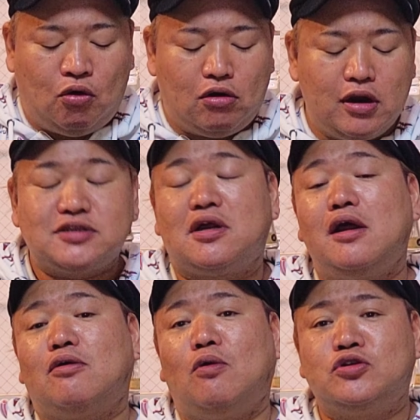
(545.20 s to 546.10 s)
うんこれは最
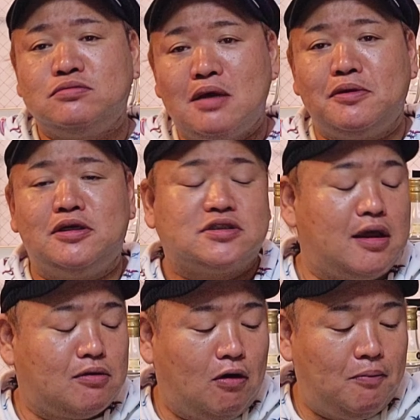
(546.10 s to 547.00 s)
高おつまみも
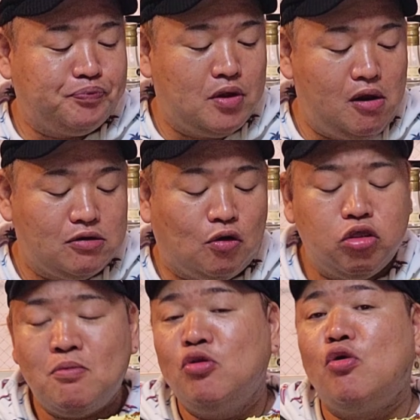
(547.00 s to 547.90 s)
最高子
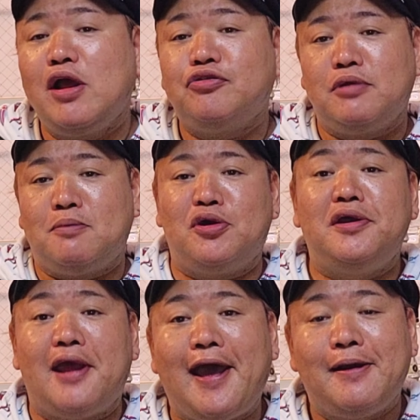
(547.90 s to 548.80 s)
供のおやつにもい
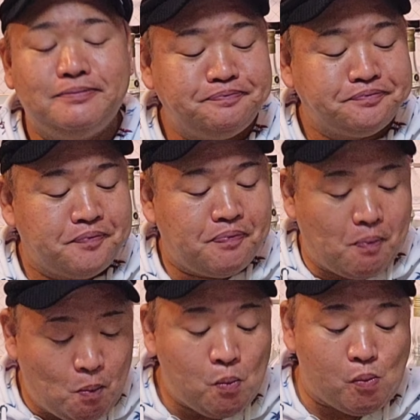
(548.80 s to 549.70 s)
いね
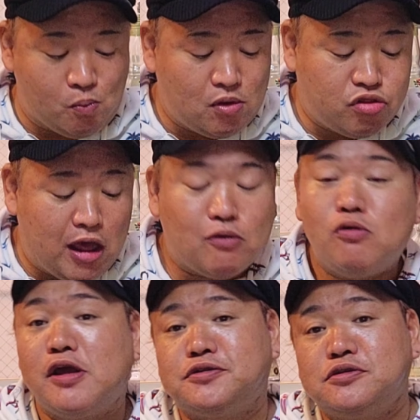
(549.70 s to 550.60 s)
うん最
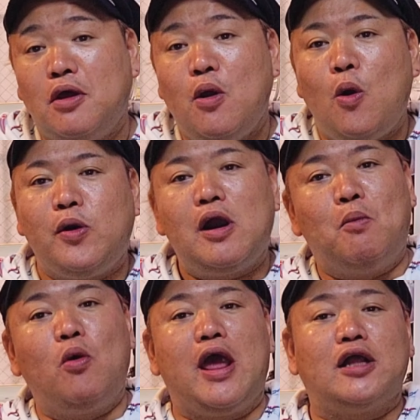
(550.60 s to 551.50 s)
高ですいや
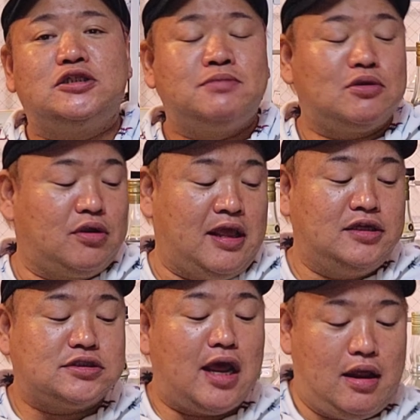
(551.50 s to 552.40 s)
もうやっちまった俺
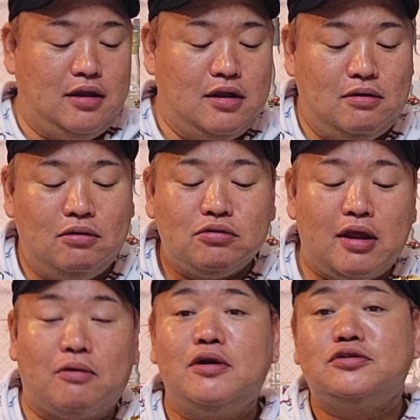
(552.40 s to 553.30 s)
天才本当
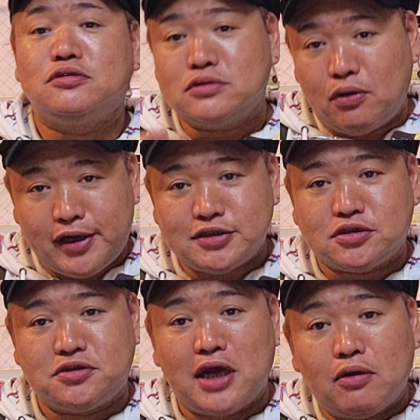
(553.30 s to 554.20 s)
ねこれ作った方がいいで
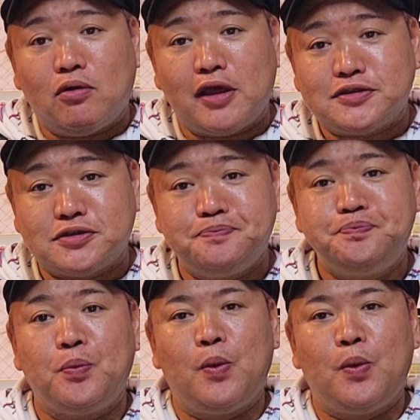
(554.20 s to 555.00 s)
す最高です